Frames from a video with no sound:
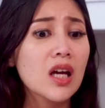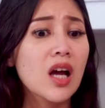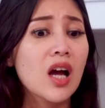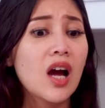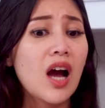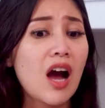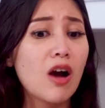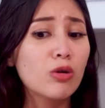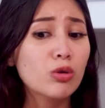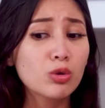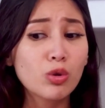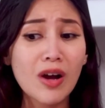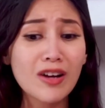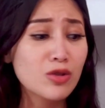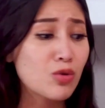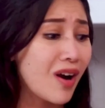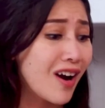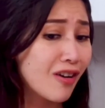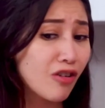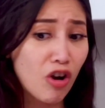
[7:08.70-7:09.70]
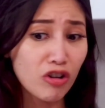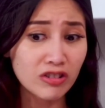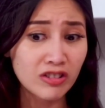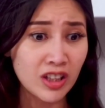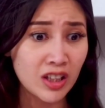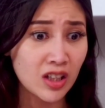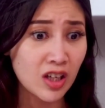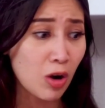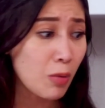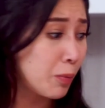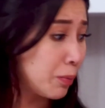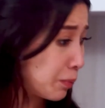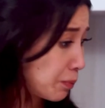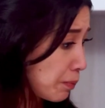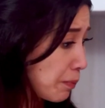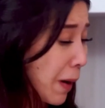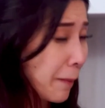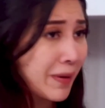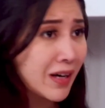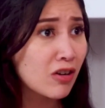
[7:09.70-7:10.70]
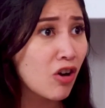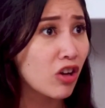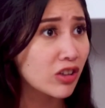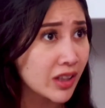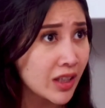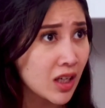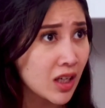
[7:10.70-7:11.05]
ini aku tukang jual roti, aku pabrik